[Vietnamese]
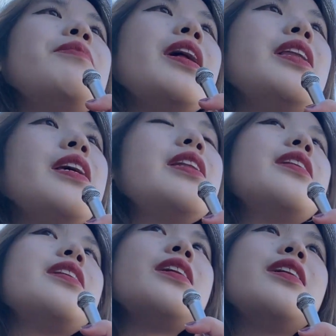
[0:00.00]

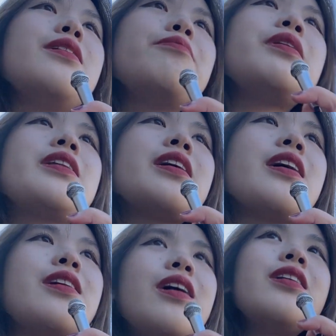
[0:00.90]
Berlin thì mình thấy
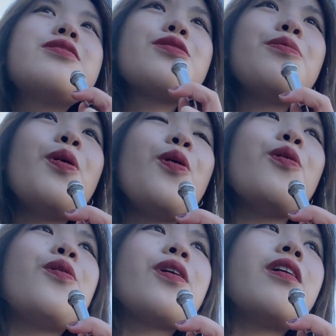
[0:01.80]
nó hơi sơ
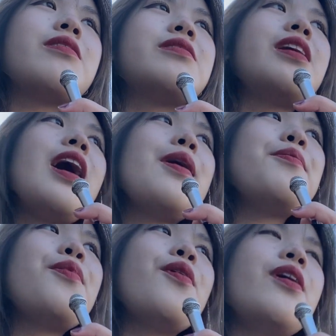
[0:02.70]
bồ còn
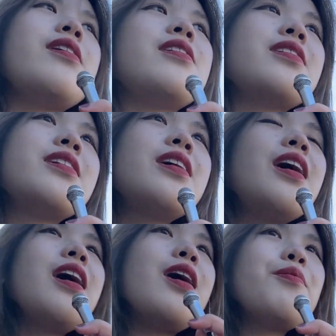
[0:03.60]
Hamburg
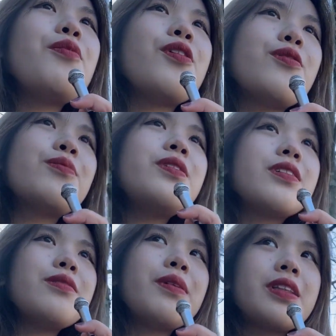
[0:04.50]
Hamburg cũng được
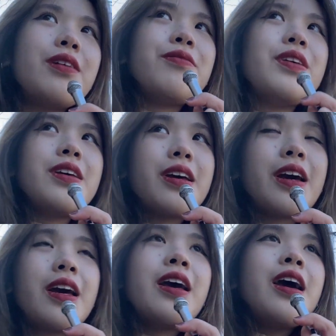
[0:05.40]
nhưng mà tại vì
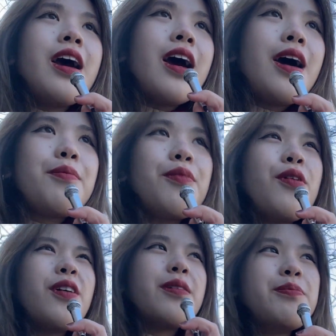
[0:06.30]

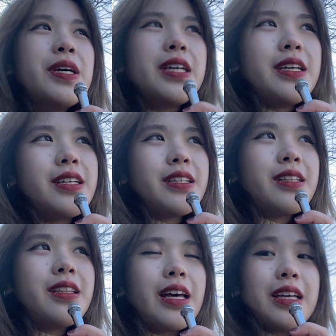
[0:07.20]
Hamburg bị
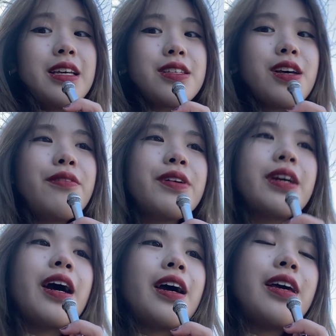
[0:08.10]
lệch kỳ so với
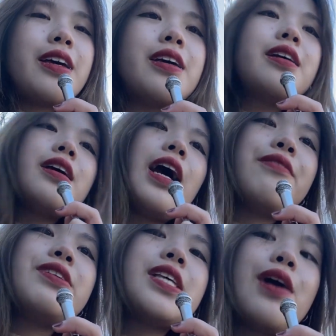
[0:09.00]
cái hạn
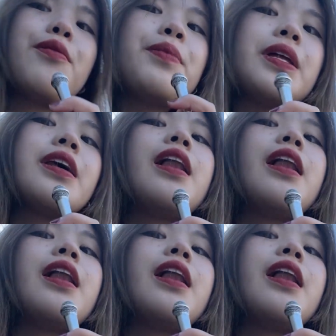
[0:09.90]
visa của mình nên